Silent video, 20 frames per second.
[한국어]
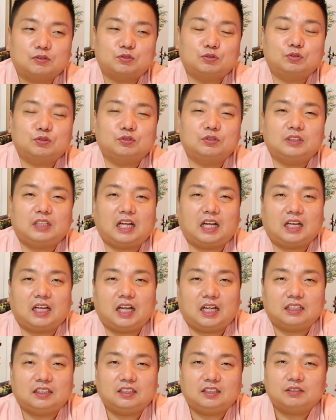굿은
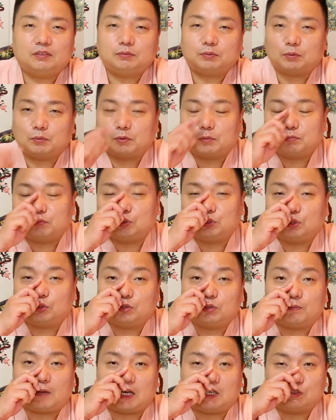다가 아니에요. 보면
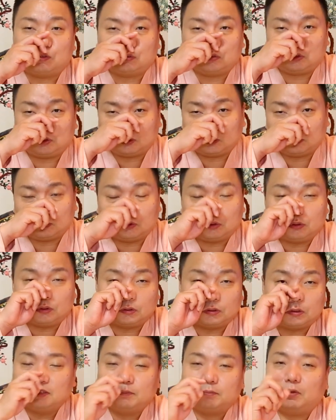부적으로 막을 수도 있고